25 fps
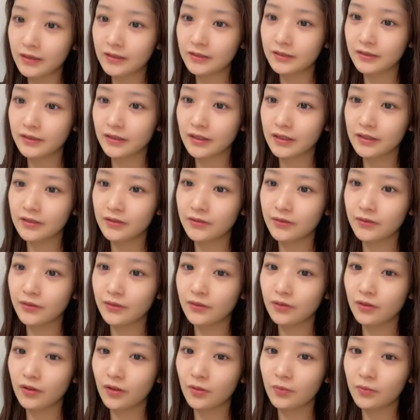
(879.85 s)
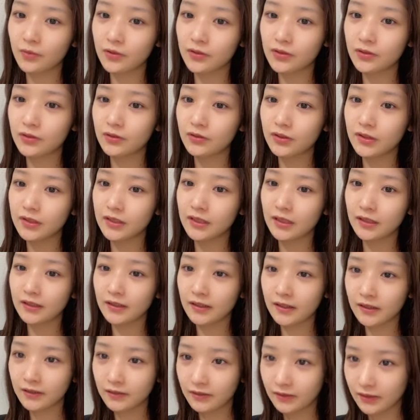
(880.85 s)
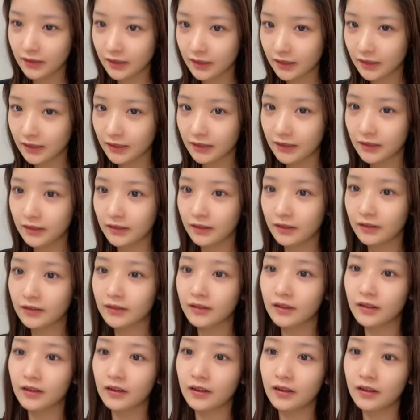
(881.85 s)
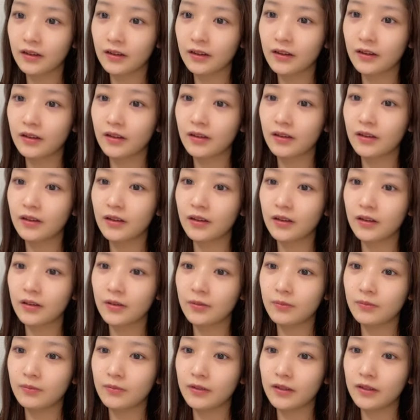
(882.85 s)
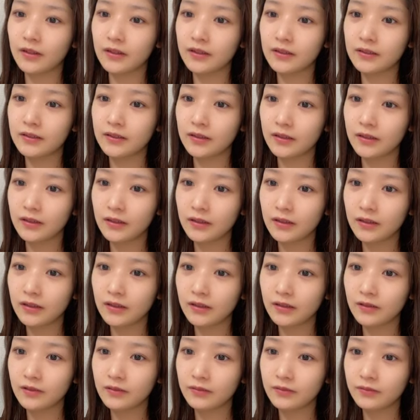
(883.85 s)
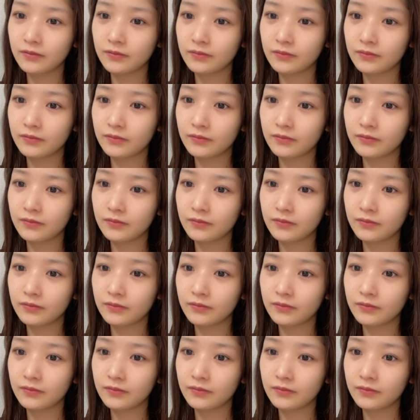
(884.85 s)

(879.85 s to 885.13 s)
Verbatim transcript: スケジュールとかも作っちゃった後でだったから無理でしたね